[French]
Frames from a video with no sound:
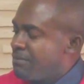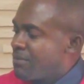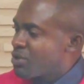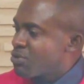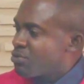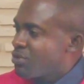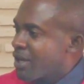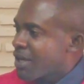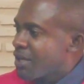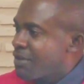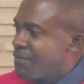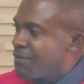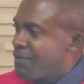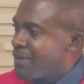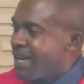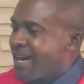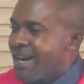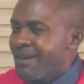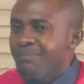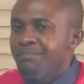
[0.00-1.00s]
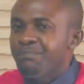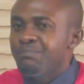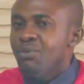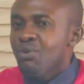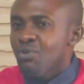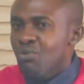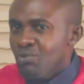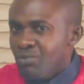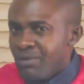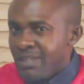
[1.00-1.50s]
mais son arrivée a
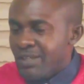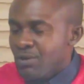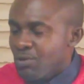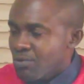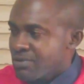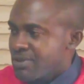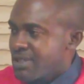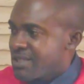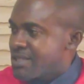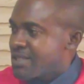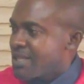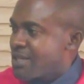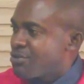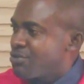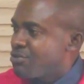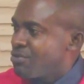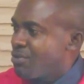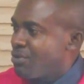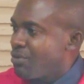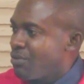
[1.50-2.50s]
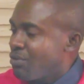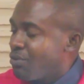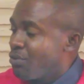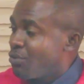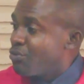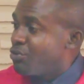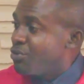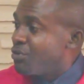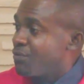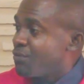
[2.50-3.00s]
beaucoup de contestations
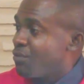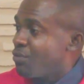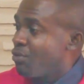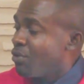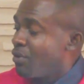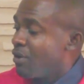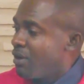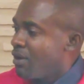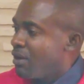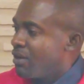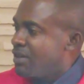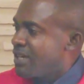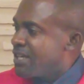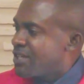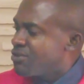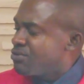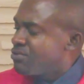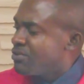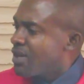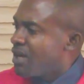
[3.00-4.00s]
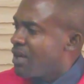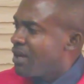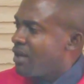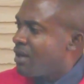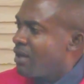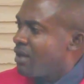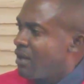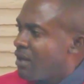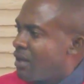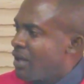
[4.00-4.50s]
au niveau
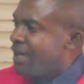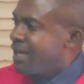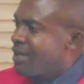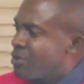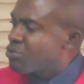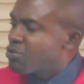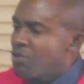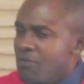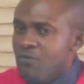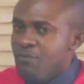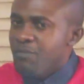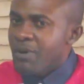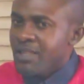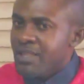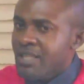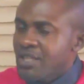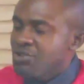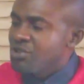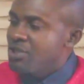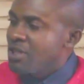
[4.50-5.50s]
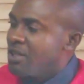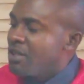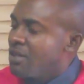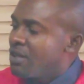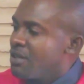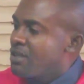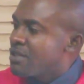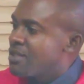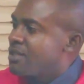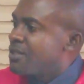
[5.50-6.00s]
national. Est-ce que vous
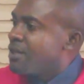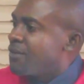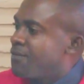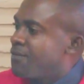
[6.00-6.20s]
partagez cet